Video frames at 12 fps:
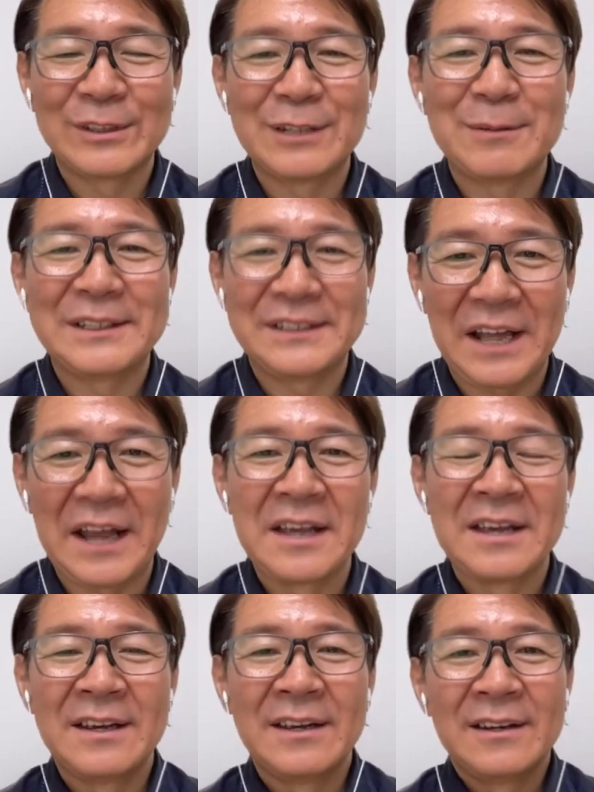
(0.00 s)
まして
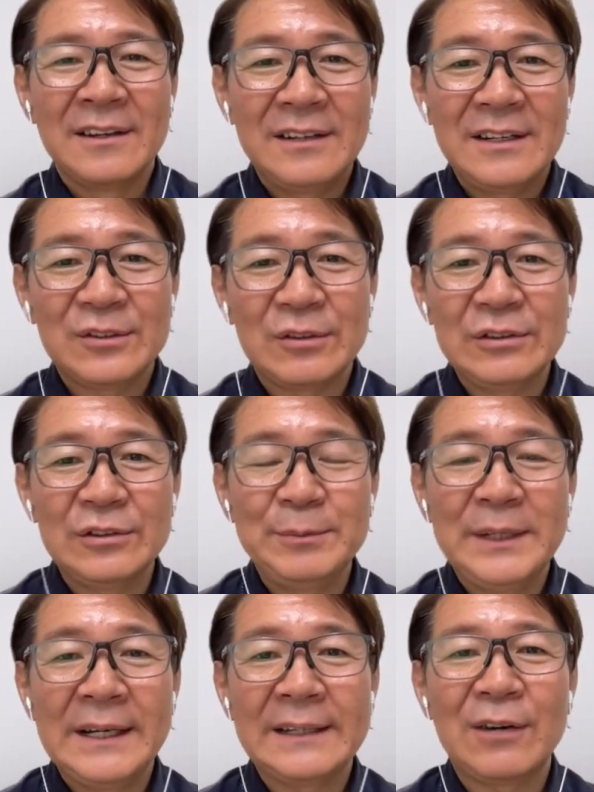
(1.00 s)
でそういう
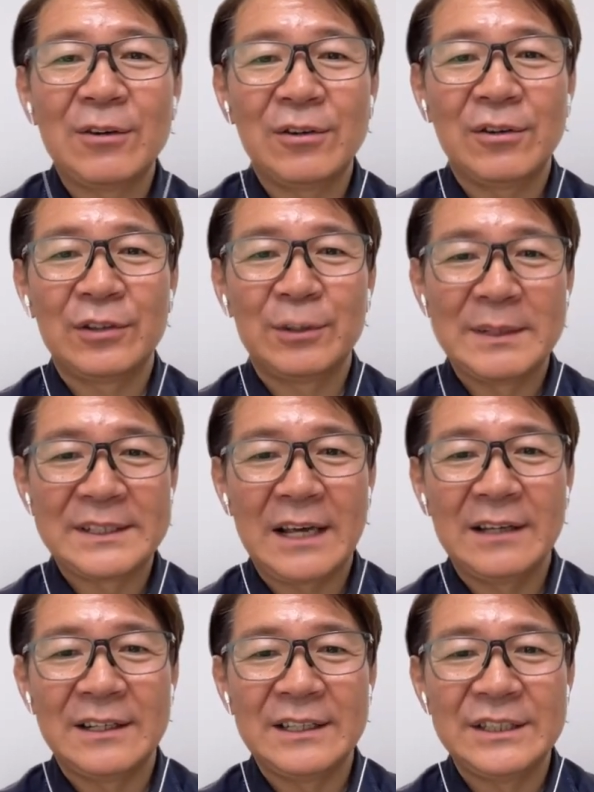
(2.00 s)
見方を今
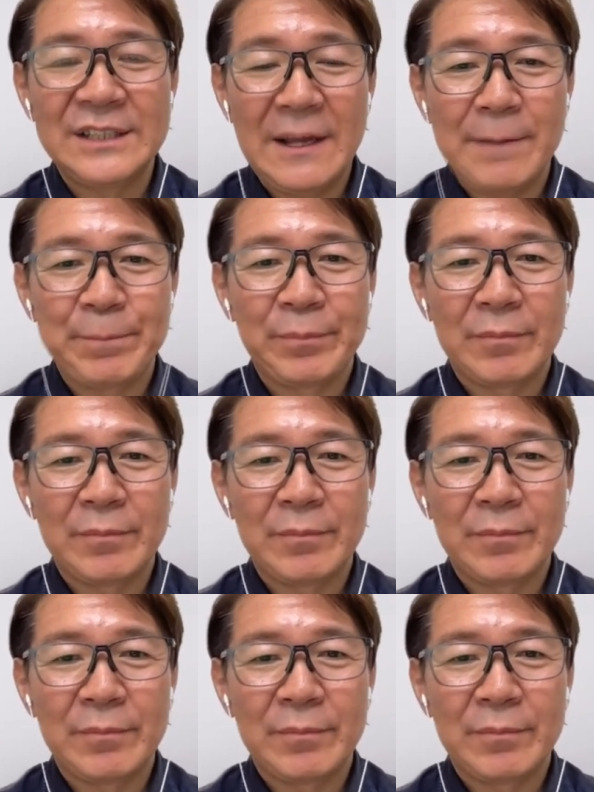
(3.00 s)
最近して、